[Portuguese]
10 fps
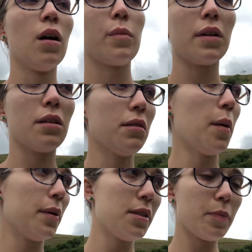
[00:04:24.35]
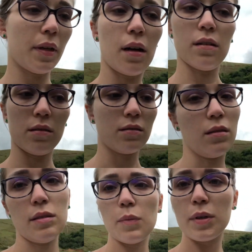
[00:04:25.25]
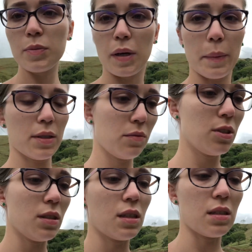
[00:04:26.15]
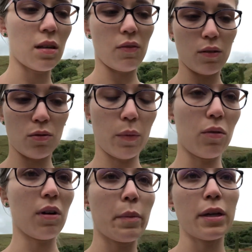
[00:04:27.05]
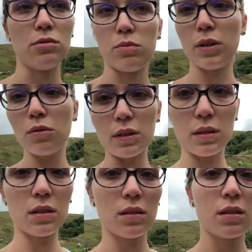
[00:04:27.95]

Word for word: Porque não dá pra esperar. Não dá pra esperar mais um dia sem esse cavalo tomar algum remédio, alguma coisa.